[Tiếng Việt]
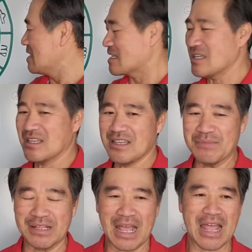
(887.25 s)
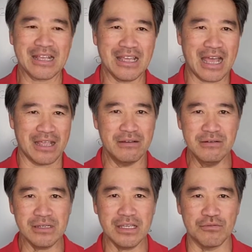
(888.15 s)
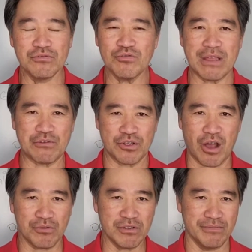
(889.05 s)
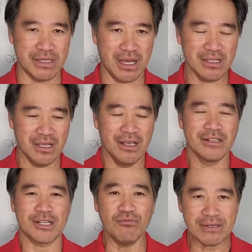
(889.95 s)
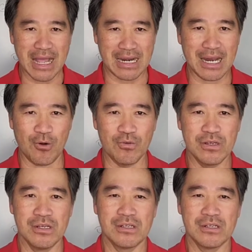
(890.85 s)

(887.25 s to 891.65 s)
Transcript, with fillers: cái cái bình an cái hài hước cái gì cũng chúng ta đều có trong người mình hết sống càng lâu